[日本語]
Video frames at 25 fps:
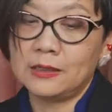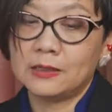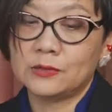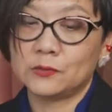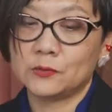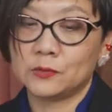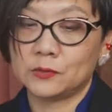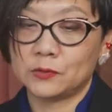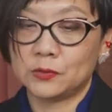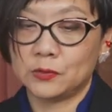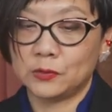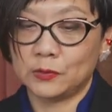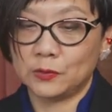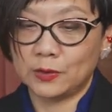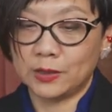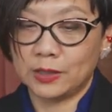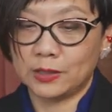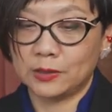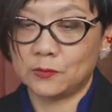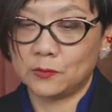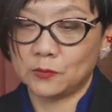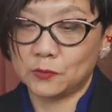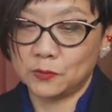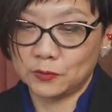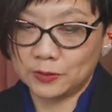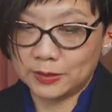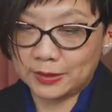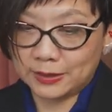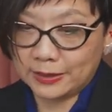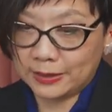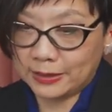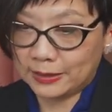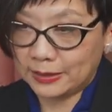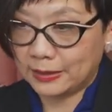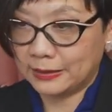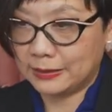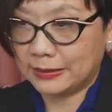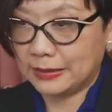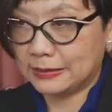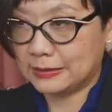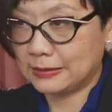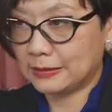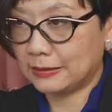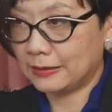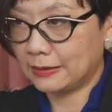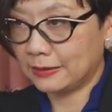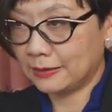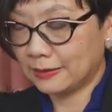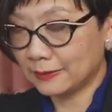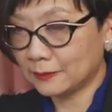その中流階級の女性だけだったん
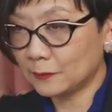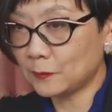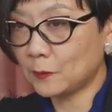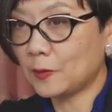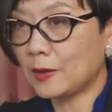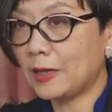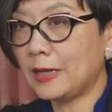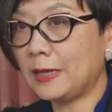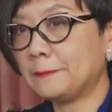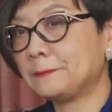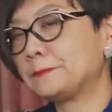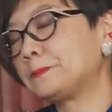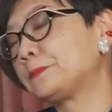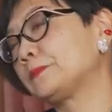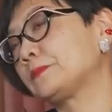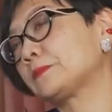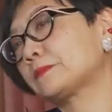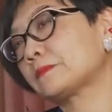じゃないかとか